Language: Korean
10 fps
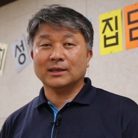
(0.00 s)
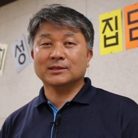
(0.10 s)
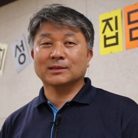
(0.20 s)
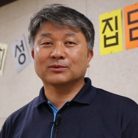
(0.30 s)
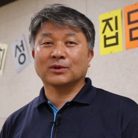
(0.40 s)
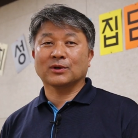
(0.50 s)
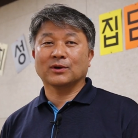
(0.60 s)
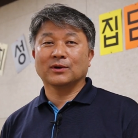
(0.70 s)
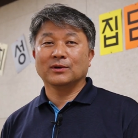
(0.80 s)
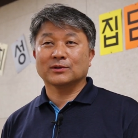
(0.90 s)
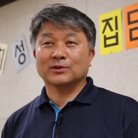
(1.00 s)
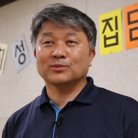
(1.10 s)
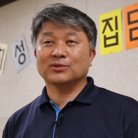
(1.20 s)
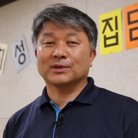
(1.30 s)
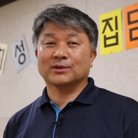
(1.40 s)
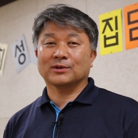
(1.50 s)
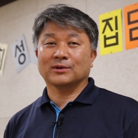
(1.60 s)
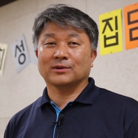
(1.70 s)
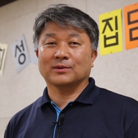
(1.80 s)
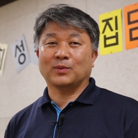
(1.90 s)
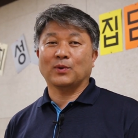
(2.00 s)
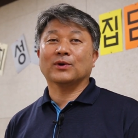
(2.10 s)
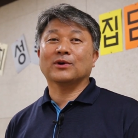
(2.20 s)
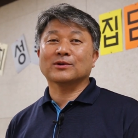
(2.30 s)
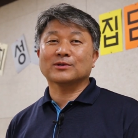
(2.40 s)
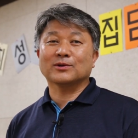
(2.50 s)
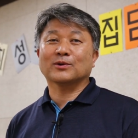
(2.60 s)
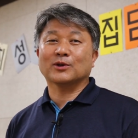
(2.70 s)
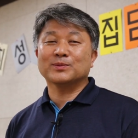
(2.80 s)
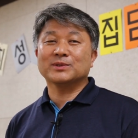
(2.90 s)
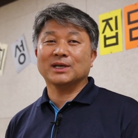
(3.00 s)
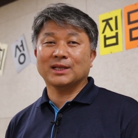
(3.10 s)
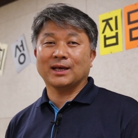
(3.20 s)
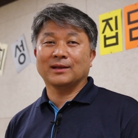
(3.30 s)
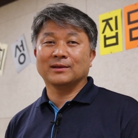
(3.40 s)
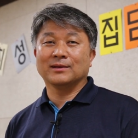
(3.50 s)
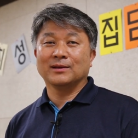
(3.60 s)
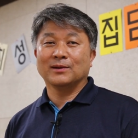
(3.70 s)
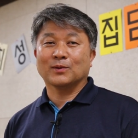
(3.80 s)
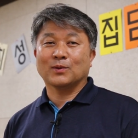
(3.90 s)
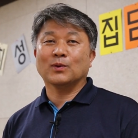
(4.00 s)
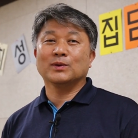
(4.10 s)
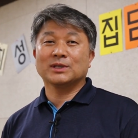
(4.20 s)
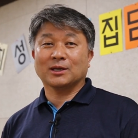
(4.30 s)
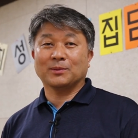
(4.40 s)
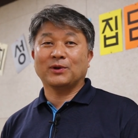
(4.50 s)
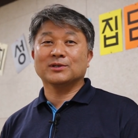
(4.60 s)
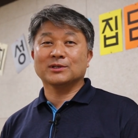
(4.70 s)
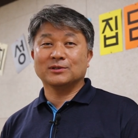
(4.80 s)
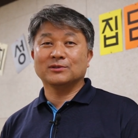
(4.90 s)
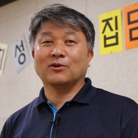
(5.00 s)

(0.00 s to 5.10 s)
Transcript: 이제부터 성북에서 본격적으로 협치에 대한 공론장이 펼쳐지는